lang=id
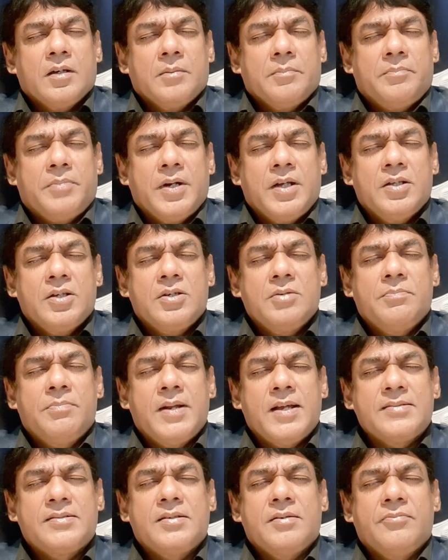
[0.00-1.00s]
Pray that you
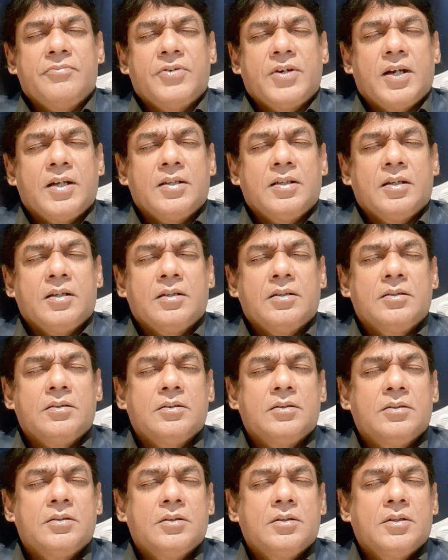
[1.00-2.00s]
bless them, Father.
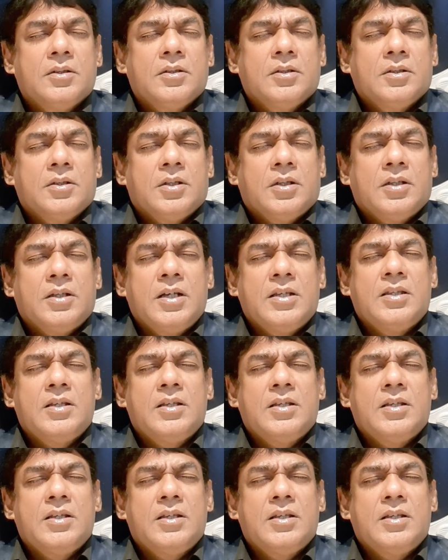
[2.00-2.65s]
Let